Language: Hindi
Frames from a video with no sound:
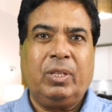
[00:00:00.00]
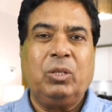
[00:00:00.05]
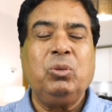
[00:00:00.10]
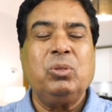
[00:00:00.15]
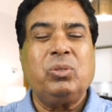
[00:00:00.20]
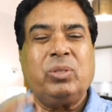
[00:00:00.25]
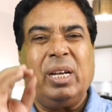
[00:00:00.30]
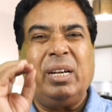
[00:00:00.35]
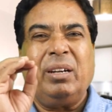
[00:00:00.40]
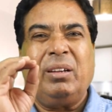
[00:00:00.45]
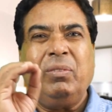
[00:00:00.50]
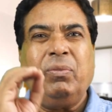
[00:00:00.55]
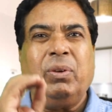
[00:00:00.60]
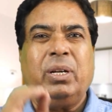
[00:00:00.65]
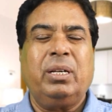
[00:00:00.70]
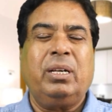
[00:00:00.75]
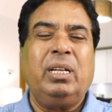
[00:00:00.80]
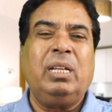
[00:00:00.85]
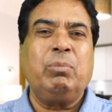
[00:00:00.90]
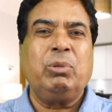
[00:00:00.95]
जो सेंट्री
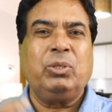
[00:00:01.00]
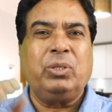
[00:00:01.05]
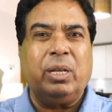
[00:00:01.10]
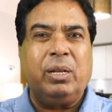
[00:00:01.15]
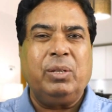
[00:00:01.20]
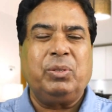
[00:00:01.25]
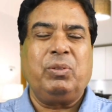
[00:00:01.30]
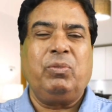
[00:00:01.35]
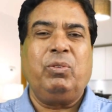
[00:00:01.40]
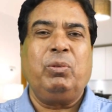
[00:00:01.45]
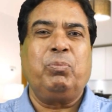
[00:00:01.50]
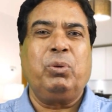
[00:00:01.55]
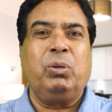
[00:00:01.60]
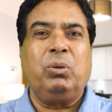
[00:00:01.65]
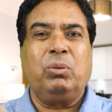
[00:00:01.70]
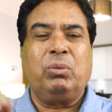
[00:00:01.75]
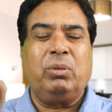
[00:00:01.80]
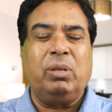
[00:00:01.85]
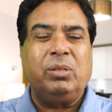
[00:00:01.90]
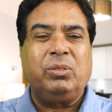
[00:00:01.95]
वर्कर हैं बेचारे स्वीपर
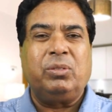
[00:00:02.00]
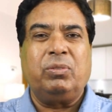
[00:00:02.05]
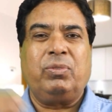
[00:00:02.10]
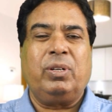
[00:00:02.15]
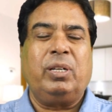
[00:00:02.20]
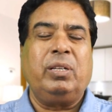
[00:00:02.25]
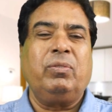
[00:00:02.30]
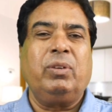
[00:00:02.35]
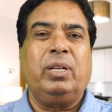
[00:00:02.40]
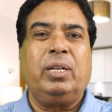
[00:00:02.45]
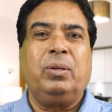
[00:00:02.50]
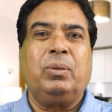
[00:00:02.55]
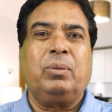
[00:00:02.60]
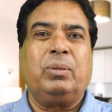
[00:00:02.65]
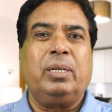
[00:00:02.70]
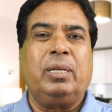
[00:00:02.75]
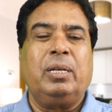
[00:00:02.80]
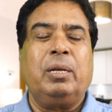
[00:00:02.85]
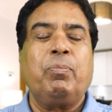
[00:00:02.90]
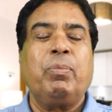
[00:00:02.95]
होते हैं सफाई वाले
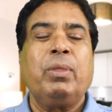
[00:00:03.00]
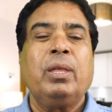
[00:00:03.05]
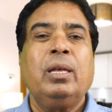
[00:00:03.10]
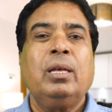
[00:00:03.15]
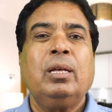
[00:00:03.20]
होते हैं